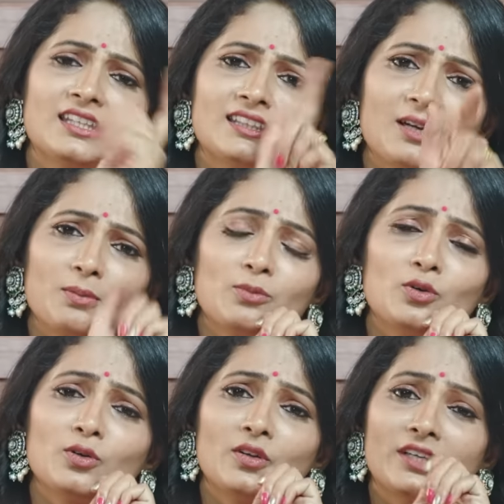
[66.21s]
ఇంతకు మేము
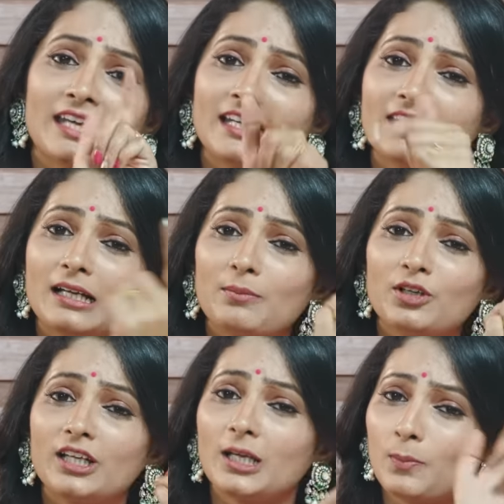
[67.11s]
గేటెడ్
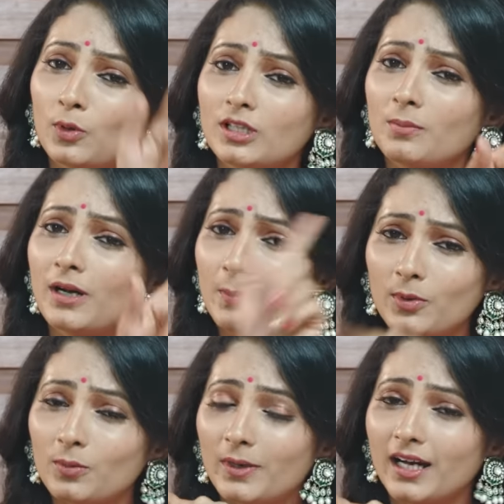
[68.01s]
కమ్యూనిటీకి పోతామా
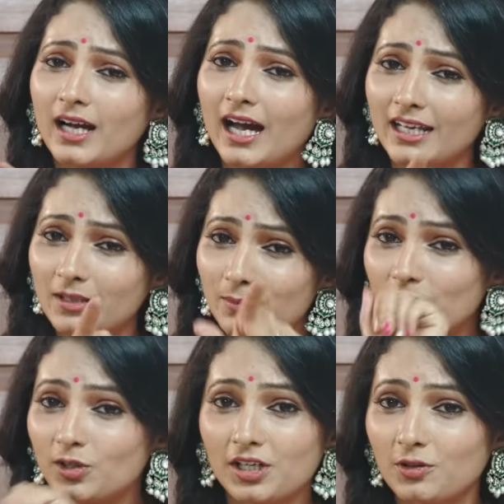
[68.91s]
పోమా అనేది
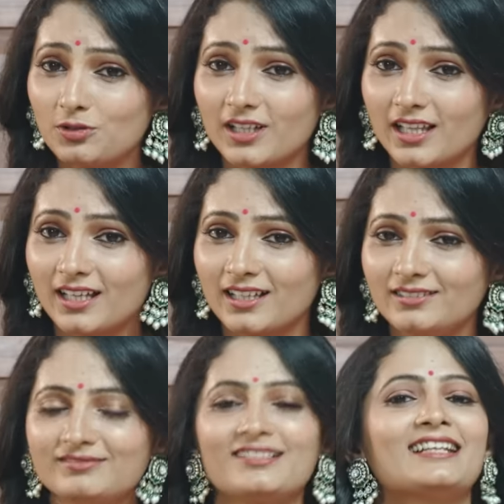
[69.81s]
మీకు కూడా డౌట్ ఉన్నది కదా
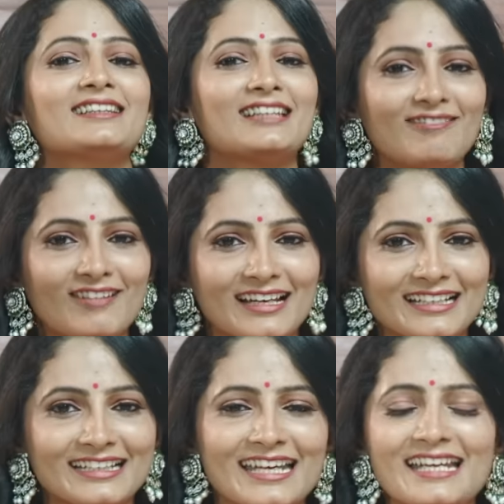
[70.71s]

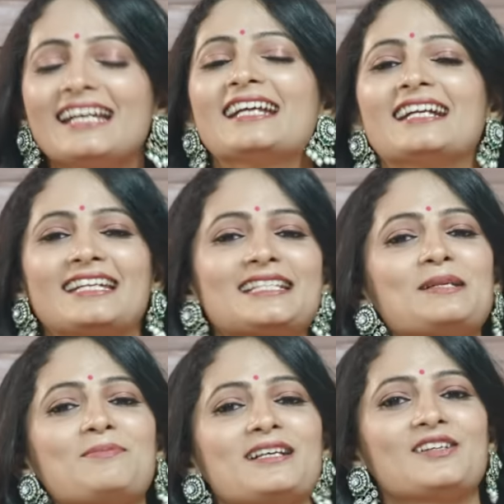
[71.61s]
తెలవాలంటే
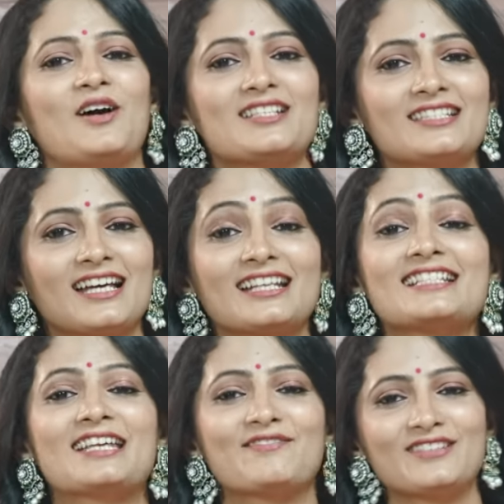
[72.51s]
డిస్నీ ప్లస్ హాట్స్టార్లో
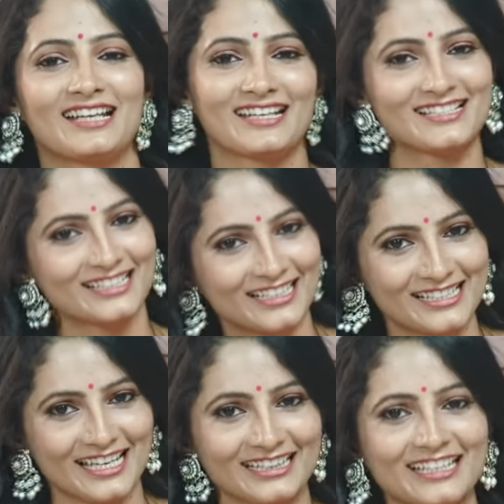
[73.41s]
సేవ్ ద టైగర్స్
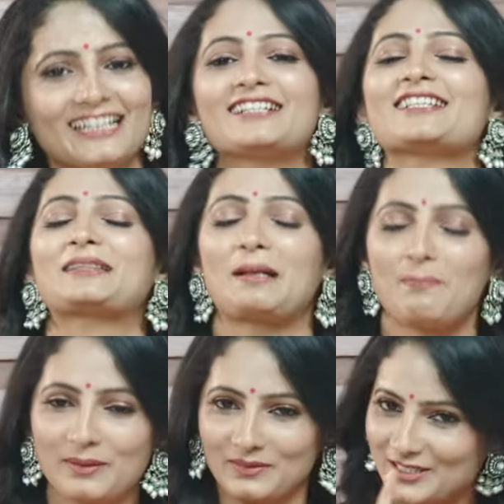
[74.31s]
రిలీజ్ అయింది
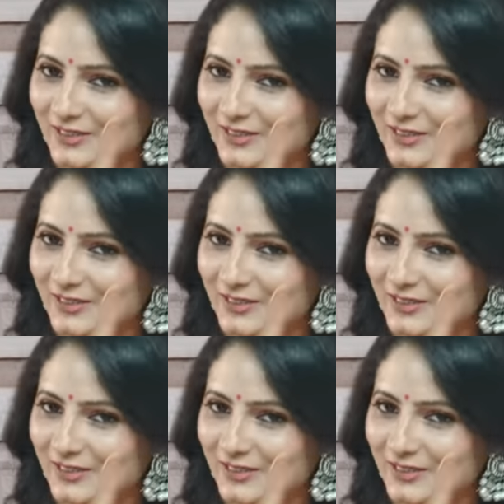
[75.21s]
తప్పకుండా